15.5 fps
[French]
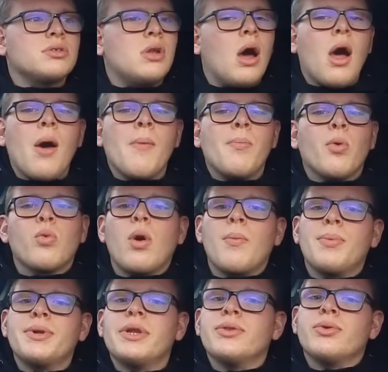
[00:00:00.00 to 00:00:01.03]
Là, pourquoi
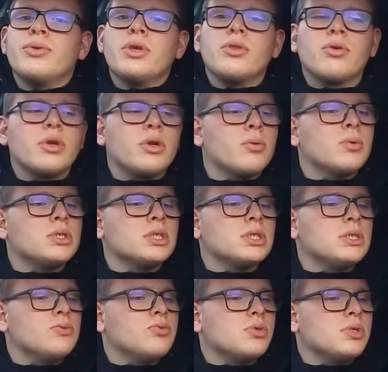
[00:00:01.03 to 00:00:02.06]
pas de la noter dans les
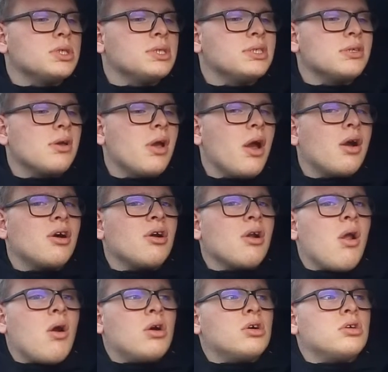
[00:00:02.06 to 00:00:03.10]
commentaires si vous connaissez.
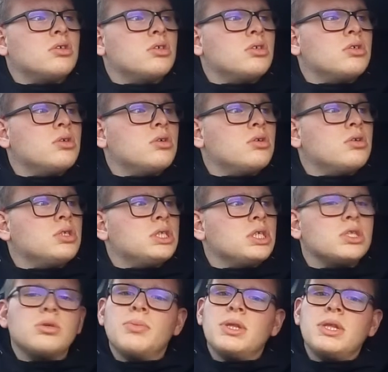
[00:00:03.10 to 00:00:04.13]
Euh,
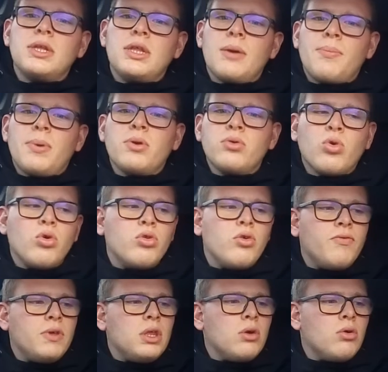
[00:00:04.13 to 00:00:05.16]
cette semaine, il n'y a pas eu trop
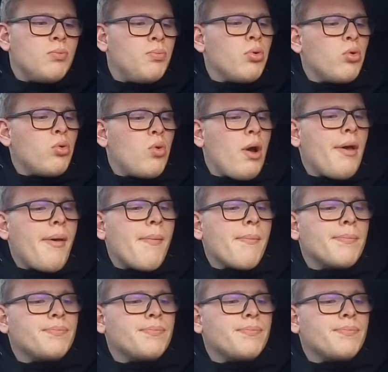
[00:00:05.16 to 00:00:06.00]
de vidéos. Pourquoi